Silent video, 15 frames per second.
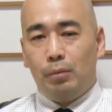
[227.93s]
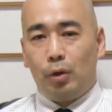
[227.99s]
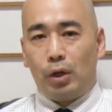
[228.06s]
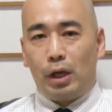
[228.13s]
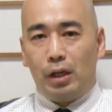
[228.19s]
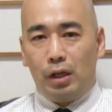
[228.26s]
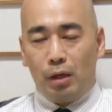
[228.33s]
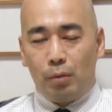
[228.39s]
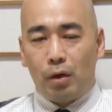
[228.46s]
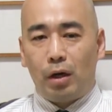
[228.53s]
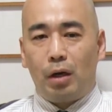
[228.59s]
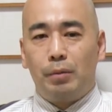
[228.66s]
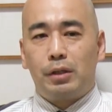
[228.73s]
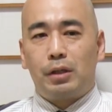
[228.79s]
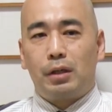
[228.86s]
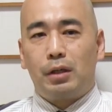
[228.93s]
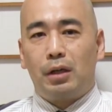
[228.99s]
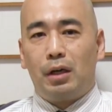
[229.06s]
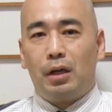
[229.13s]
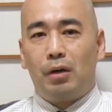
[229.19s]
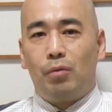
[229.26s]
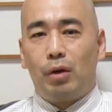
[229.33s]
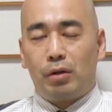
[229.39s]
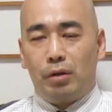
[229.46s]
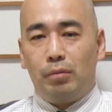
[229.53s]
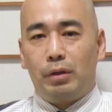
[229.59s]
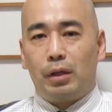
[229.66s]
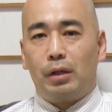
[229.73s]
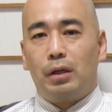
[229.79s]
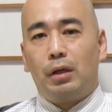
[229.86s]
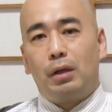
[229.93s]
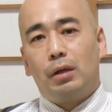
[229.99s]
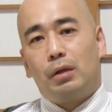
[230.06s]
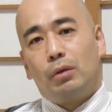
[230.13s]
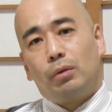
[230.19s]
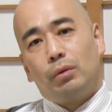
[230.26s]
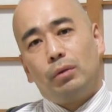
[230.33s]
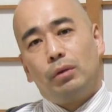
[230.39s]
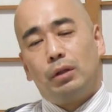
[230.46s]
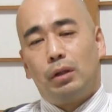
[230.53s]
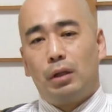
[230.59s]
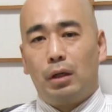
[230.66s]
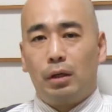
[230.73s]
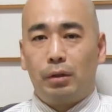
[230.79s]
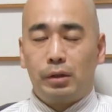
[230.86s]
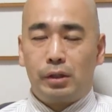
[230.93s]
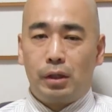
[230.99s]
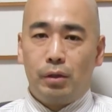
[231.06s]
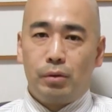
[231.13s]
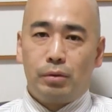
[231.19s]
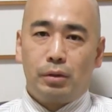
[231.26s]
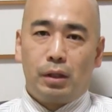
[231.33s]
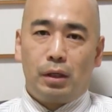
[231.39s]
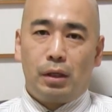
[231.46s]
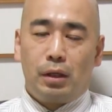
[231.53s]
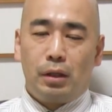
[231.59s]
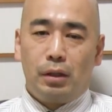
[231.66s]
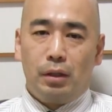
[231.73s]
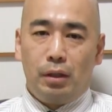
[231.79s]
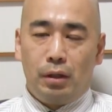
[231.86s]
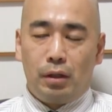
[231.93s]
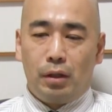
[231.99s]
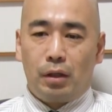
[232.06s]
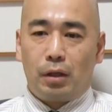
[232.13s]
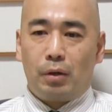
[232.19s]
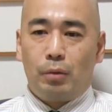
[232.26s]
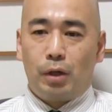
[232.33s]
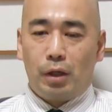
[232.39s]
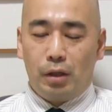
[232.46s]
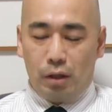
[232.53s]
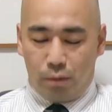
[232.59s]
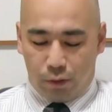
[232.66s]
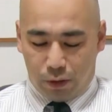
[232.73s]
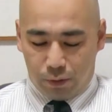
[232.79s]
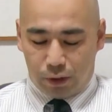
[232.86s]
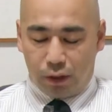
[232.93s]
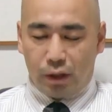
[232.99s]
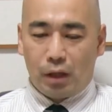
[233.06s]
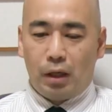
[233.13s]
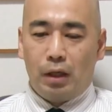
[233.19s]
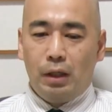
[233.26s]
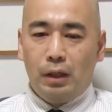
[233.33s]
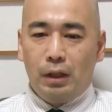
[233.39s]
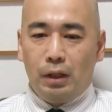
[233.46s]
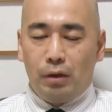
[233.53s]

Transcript: まあ、何でも安倍さんが悪いみたいなことを言ってたような勢力がいて、なんかもう何でも安倍さんが、